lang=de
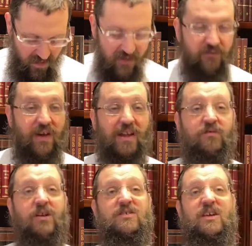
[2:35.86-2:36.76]
Wenn
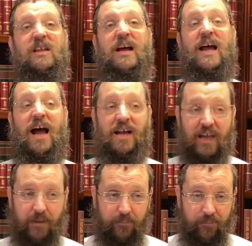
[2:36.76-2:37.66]
wir Zedakah
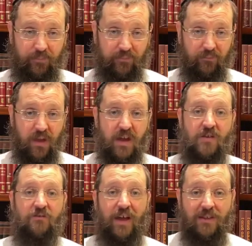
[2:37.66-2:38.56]
geben,
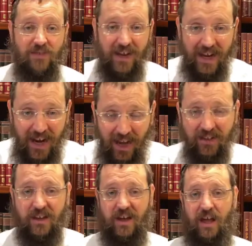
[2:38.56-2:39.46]
wenn wir
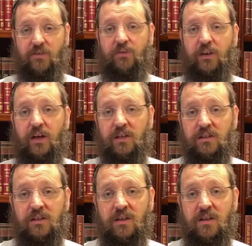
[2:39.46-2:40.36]
Gerechtigkeit führen,
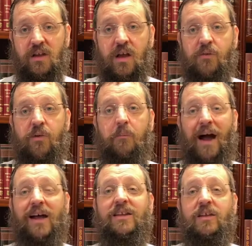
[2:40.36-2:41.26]
wir
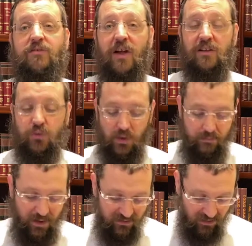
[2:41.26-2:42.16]
machen die Welt zu einem
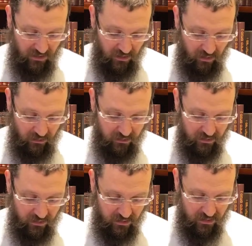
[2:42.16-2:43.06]
besseren Ort.
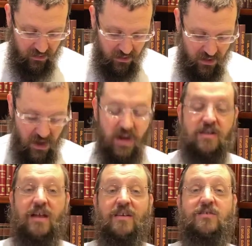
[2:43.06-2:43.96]

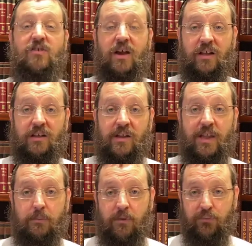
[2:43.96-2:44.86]
Deswegen,
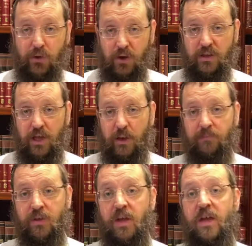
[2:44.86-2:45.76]
liebe Freunde,
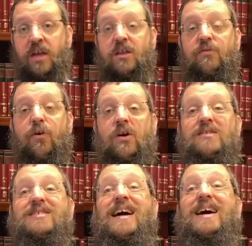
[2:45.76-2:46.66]
die Wort
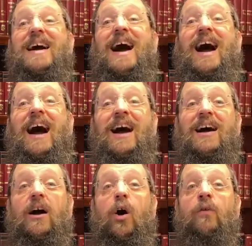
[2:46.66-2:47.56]
Zdaka
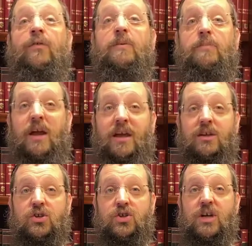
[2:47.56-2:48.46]
auf
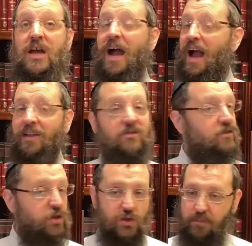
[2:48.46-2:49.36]
Hebräisch heißt
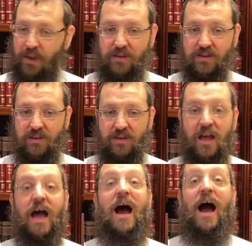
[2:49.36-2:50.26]
nicht Spenden,
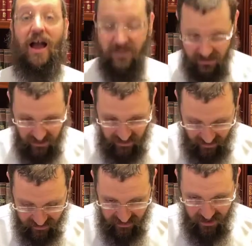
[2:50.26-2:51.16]
heißt
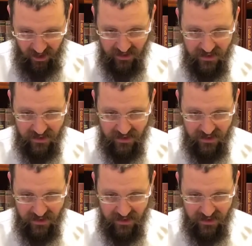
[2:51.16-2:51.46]
Gerechtigkeit.